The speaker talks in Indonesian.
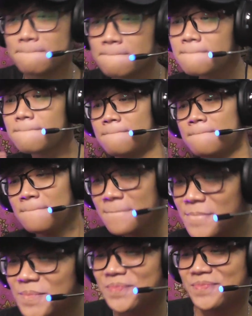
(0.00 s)
mm -mm.
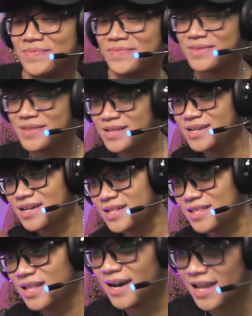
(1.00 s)
mm.
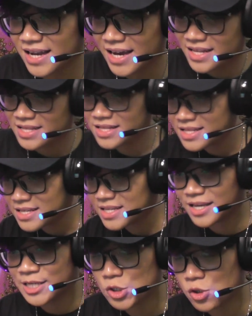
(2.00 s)
dengarkan
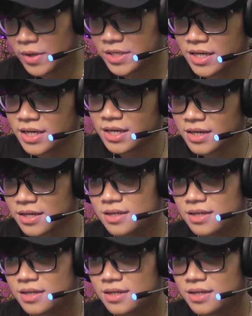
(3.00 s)
instrumennya